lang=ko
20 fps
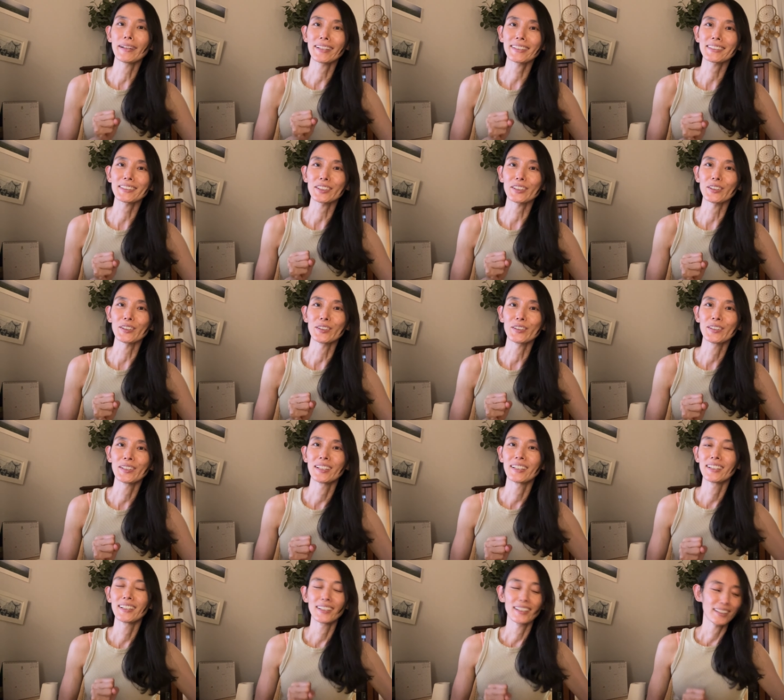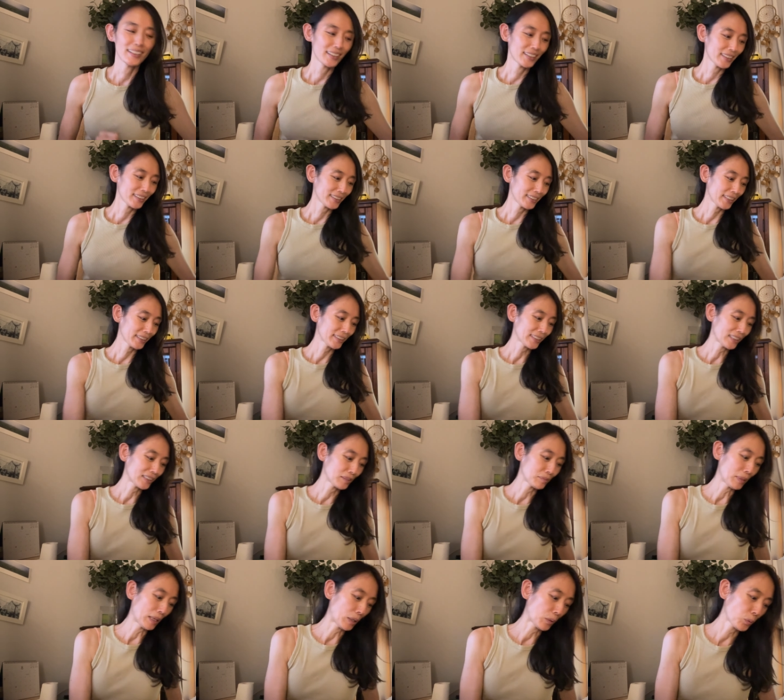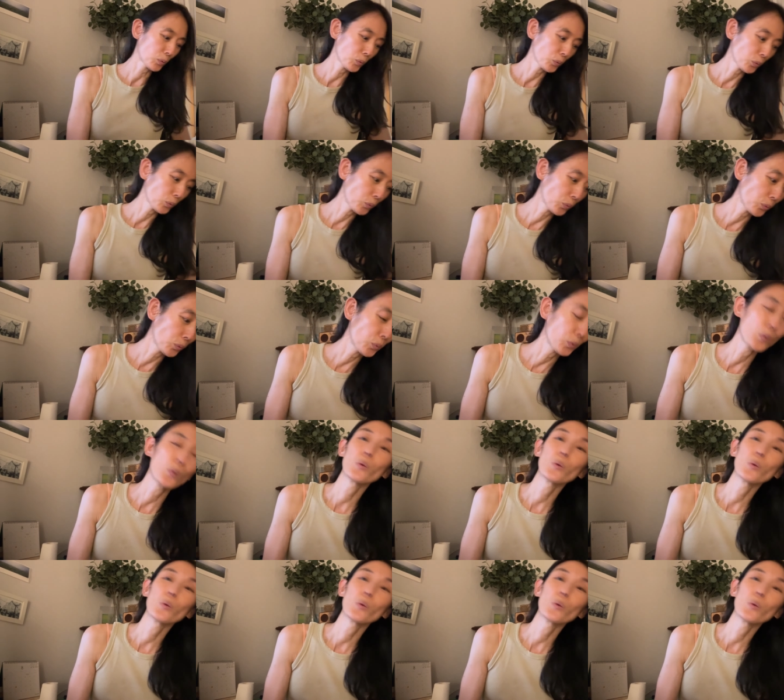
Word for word: 했어요. 그 색상은 바로